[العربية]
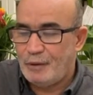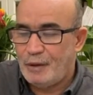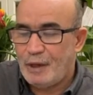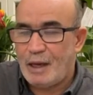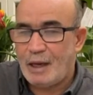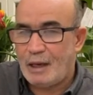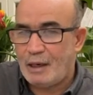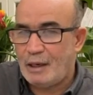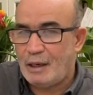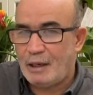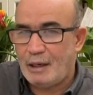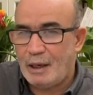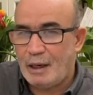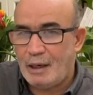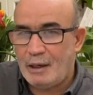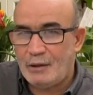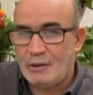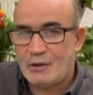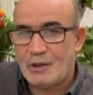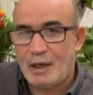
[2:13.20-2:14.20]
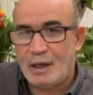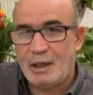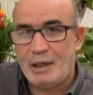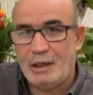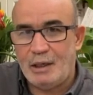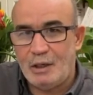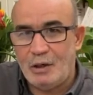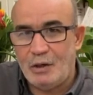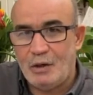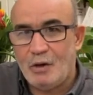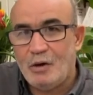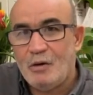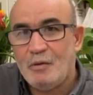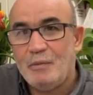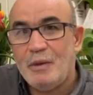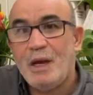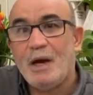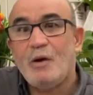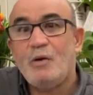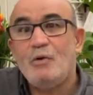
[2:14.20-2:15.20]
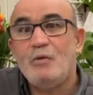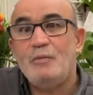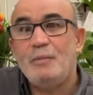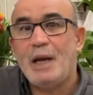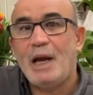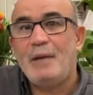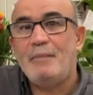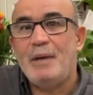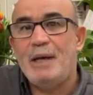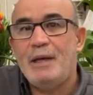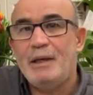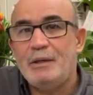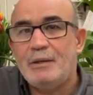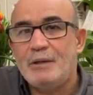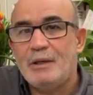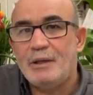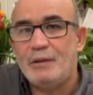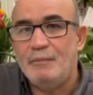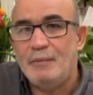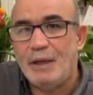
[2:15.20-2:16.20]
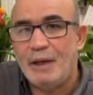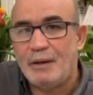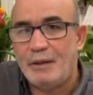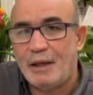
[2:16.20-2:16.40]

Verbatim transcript: أي أن الكيان الإسرائيلي اليوم يقوم بعملية تدمير